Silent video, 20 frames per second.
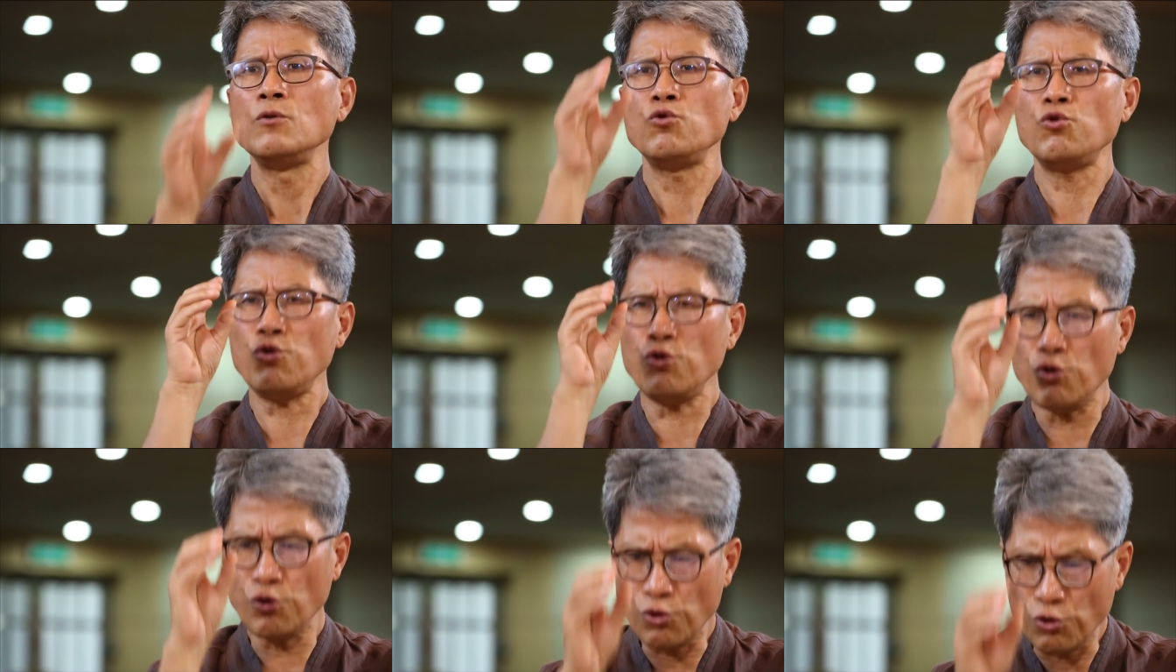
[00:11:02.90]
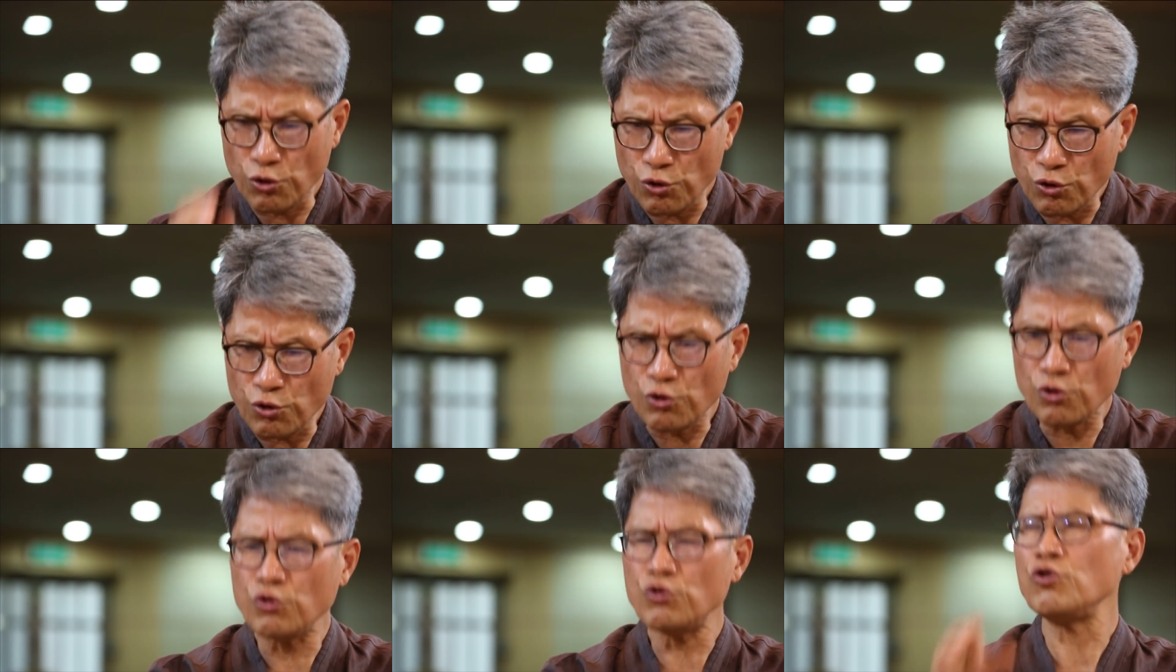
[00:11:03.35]

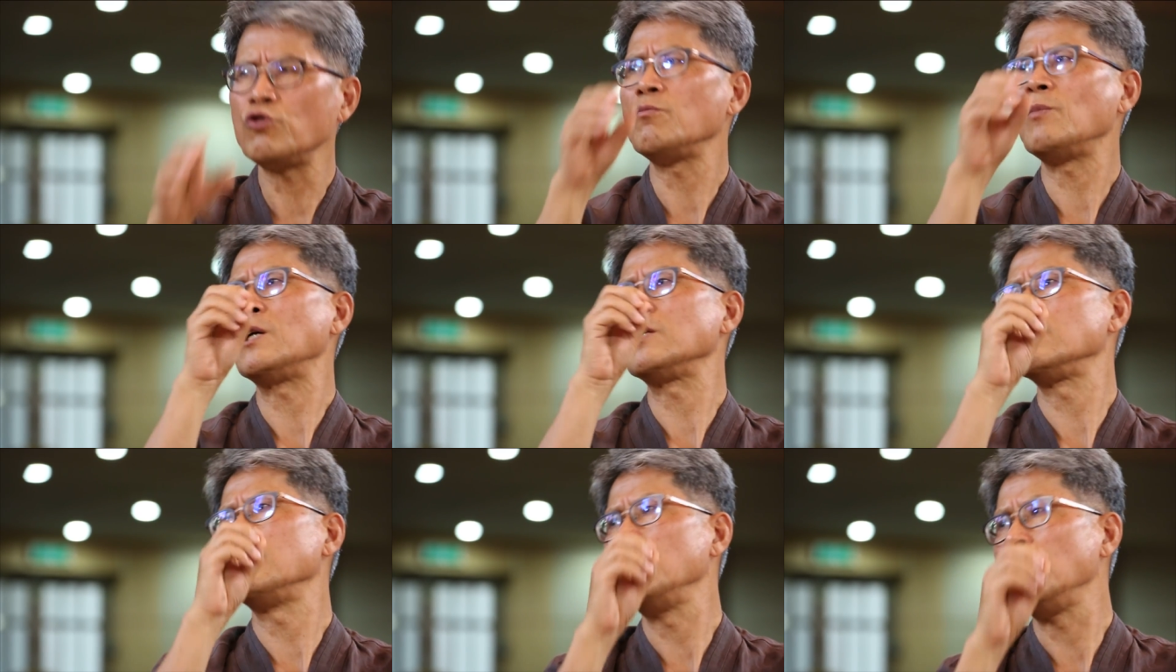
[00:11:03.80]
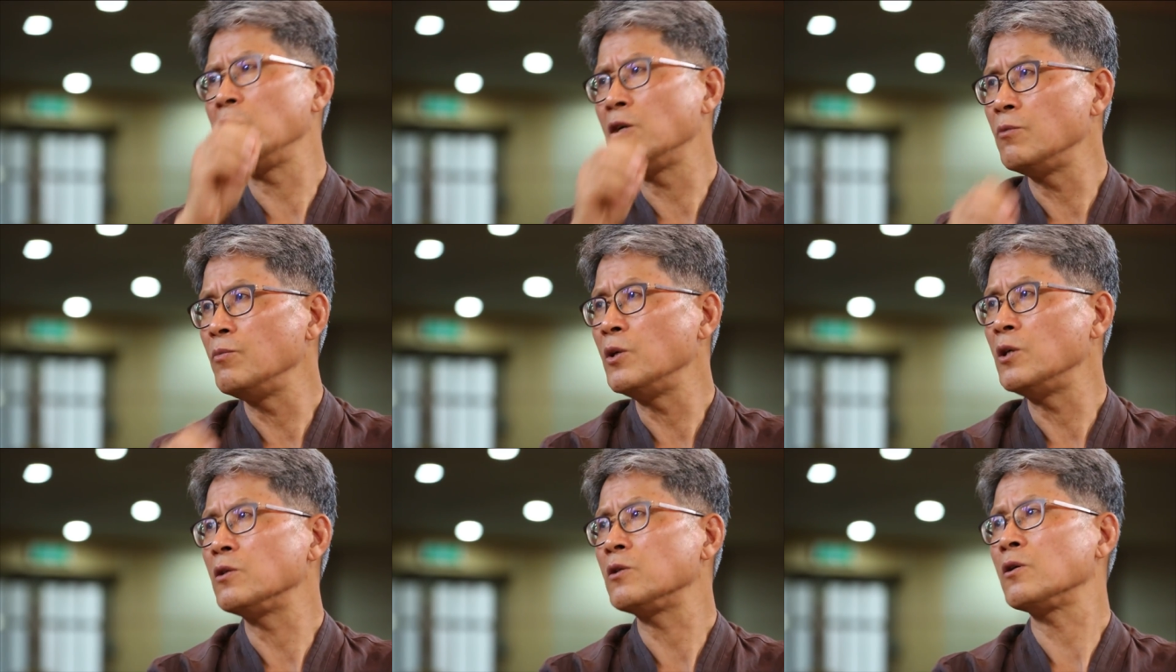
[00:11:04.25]
쭉쭉 말씀 을
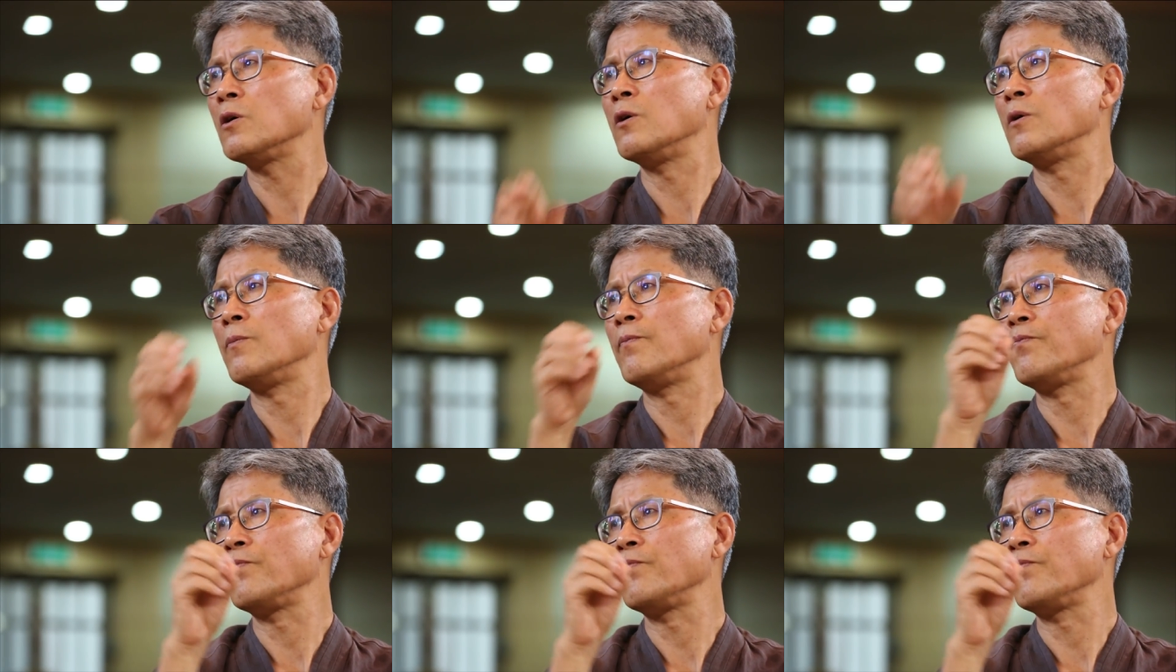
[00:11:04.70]
읽으면서